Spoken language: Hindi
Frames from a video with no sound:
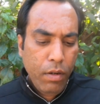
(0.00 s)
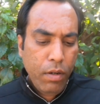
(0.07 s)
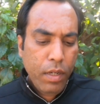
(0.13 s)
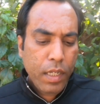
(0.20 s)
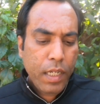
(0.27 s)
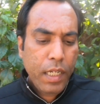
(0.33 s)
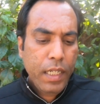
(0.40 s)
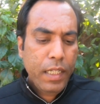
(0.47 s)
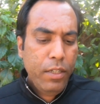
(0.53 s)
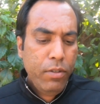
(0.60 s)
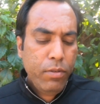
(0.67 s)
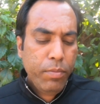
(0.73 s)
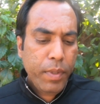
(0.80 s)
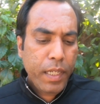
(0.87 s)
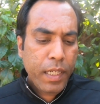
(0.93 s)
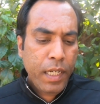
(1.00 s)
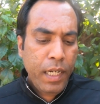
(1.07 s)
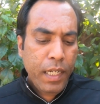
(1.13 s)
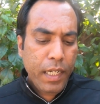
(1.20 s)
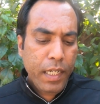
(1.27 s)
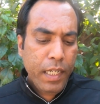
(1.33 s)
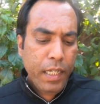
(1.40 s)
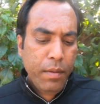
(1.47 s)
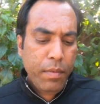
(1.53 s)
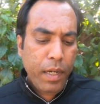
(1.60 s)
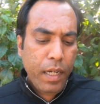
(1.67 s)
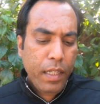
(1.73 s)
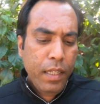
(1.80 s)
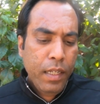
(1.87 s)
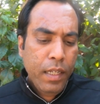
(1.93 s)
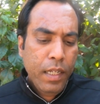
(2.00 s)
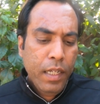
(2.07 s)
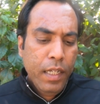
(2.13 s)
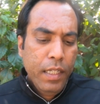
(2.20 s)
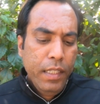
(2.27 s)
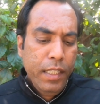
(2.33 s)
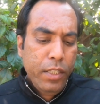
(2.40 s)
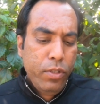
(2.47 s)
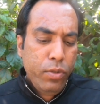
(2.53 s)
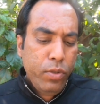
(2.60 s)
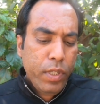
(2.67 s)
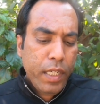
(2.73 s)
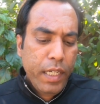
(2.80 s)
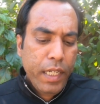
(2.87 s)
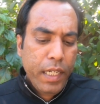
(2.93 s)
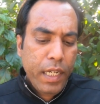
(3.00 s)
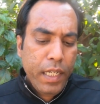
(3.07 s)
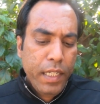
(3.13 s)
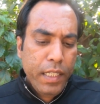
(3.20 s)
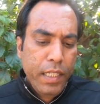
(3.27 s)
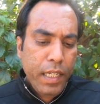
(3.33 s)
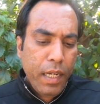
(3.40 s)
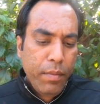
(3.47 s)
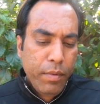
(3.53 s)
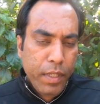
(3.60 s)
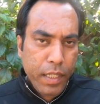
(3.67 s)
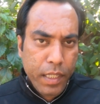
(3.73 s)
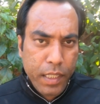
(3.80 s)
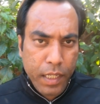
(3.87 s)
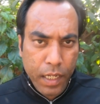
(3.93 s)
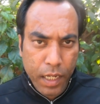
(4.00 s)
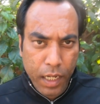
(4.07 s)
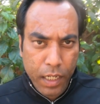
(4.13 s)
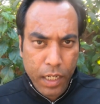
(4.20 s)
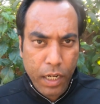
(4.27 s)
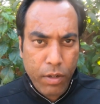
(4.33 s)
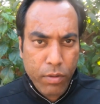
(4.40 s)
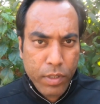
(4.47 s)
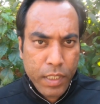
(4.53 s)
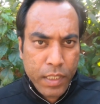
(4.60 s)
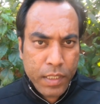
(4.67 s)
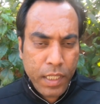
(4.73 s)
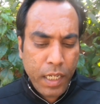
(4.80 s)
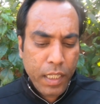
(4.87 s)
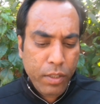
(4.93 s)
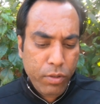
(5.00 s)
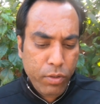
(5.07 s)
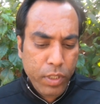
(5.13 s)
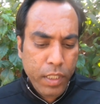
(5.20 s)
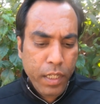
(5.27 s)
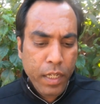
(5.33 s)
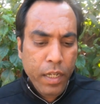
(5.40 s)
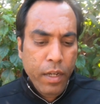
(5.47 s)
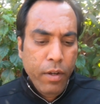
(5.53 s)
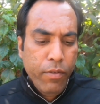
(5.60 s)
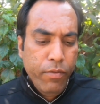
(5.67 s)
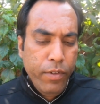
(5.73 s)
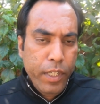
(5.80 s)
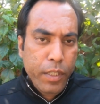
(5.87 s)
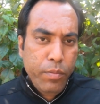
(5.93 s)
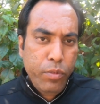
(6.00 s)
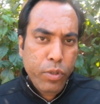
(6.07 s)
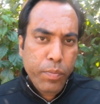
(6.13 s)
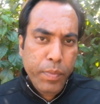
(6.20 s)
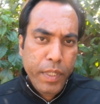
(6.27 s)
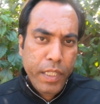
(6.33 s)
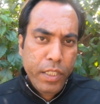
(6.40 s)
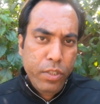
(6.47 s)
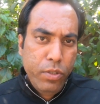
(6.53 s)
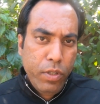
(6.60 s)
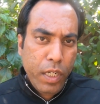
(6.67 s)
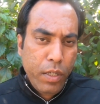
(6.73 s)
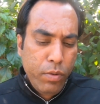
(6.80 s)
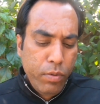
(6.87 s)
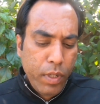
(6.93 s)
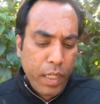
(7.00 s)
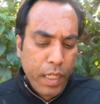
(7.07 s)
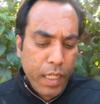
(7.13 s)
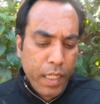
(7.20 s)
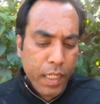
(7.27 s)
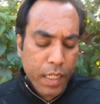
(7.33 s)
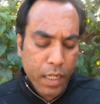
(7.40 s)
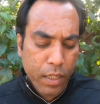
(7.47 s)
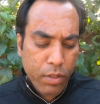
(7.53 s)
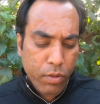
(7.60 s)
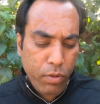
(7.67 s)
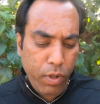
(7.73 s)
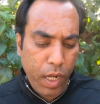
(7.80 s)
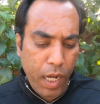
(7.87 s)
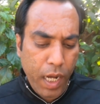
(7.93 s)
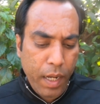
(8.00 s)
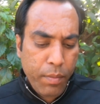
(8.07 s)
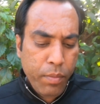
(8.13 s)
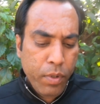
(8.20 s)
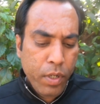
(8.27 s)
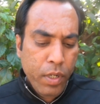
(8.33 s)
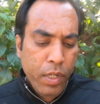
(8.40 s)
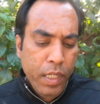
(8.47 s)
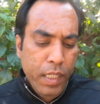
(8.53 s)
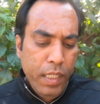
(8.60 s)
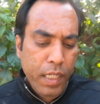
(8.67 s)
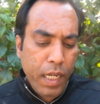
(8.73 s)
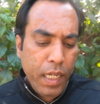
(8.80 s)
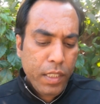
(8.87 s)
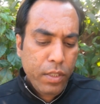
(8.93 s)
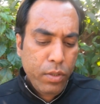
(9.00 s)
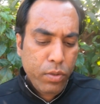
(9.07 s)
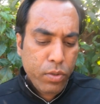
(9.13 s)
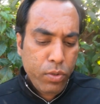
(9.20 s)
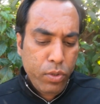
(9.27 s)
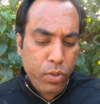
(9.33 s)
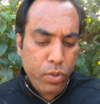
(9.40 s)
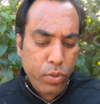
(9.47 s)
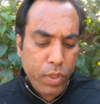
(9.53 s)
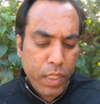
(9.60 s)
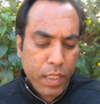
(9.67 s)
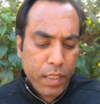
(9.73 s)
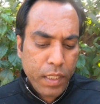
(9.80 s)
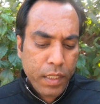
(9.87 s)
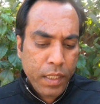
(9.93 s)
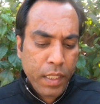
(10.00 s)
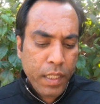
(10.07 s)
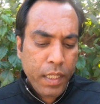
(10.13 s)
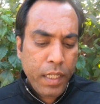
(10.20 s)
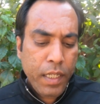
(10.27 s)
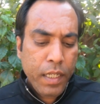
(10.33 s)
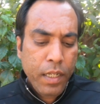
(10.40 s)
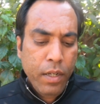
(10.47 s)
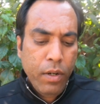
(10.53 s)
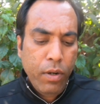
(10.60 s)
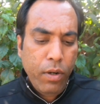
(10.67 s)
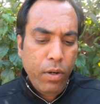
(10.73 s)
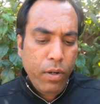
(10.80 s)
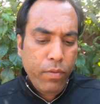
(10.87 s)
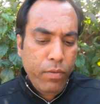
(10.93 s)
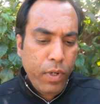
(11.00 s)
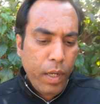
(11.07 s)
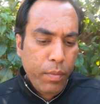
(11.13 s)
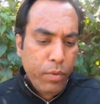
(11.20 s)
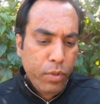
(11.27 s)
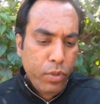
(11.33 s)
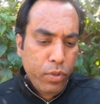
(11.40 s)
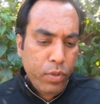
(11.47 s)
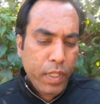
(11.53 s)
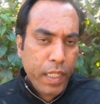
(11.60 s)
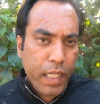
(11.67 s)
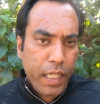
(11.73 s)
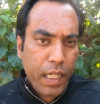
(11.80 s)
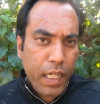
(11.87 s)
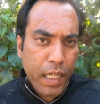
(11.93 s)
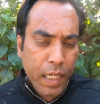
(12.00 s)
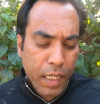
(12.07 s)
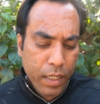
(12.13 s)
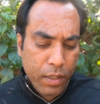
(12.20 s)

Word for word: और कंटिन्यू पर क्लिक करने के बाद ये शो करेगा यदि आपके अकाउंट के साथ कोई फेसबुक पेज जुड़ा हुआ है तो आप यहाँ से उसको शो कर सकते हैं और वो आपको शो करेगा